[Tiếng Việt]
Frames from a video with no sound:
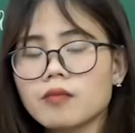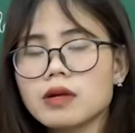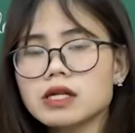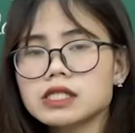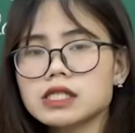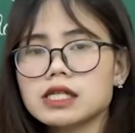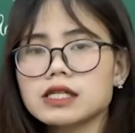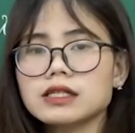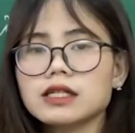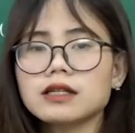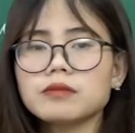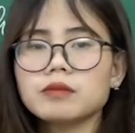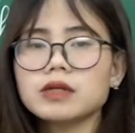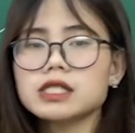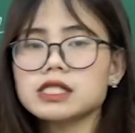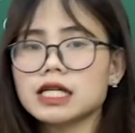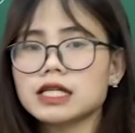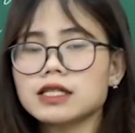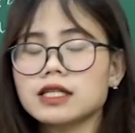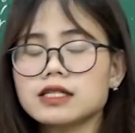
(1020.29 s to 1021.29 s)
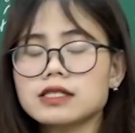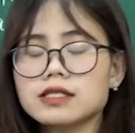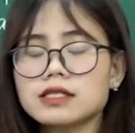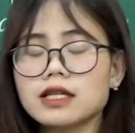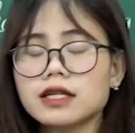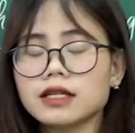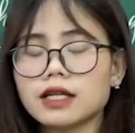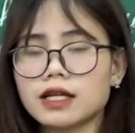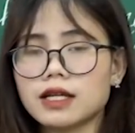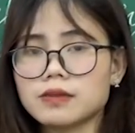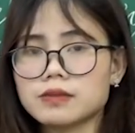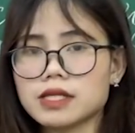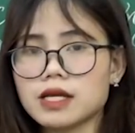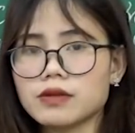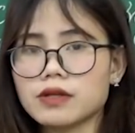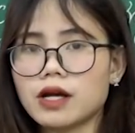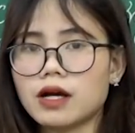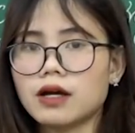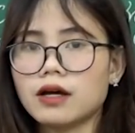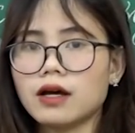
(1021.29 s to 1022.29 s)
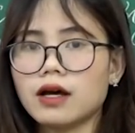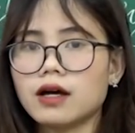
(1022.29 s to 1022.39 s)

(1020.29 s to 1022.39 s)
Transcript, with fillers: Bức tranh bức tranh thiên nhiên này làm sao nhỉ?